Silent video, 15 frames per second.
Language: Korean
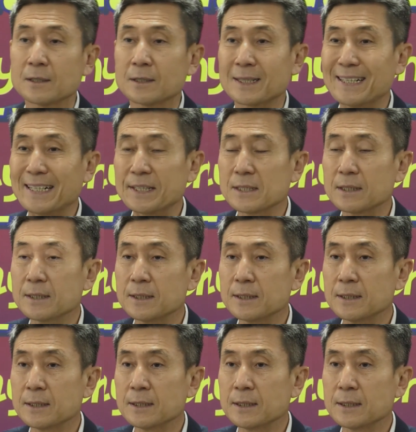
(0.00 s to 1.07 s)
그러한
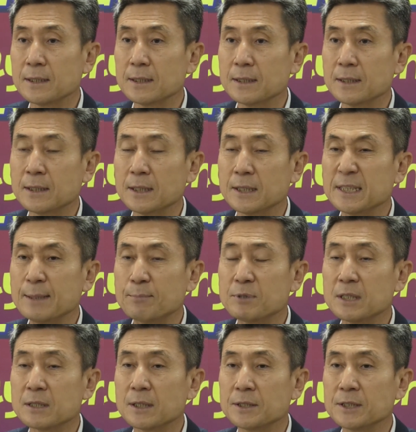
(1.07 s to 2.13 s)
그
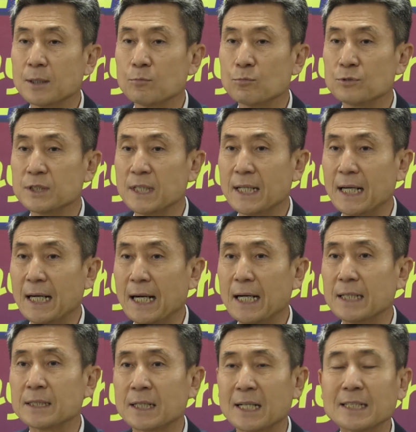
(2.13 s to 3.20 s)
입지 선정
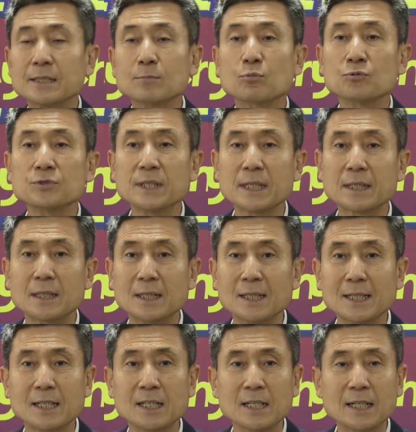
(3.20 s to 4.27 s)
문제나 여러 가지
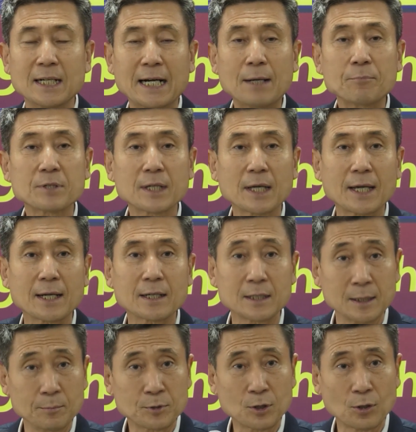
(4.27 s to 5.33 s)
문제를 함께
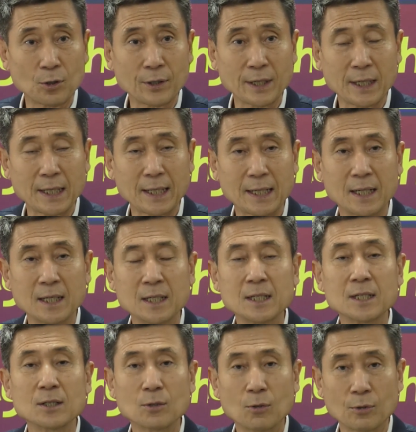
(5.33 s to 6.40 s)
검토해
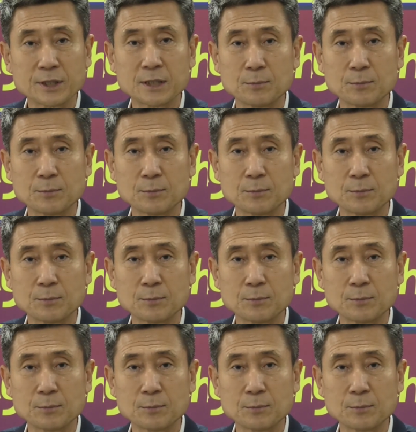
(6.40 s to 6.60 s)
오고